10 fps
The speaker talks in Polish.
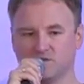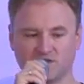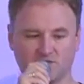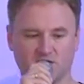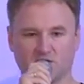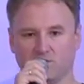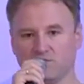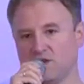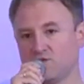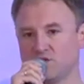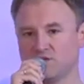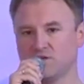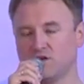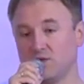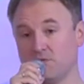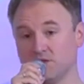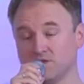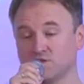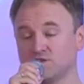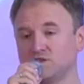zostawiają im niektóre tylko
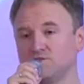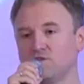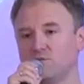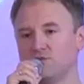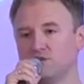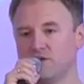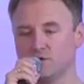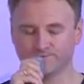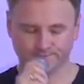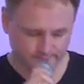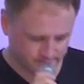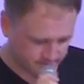elementy. Co dzieci wykombinowały?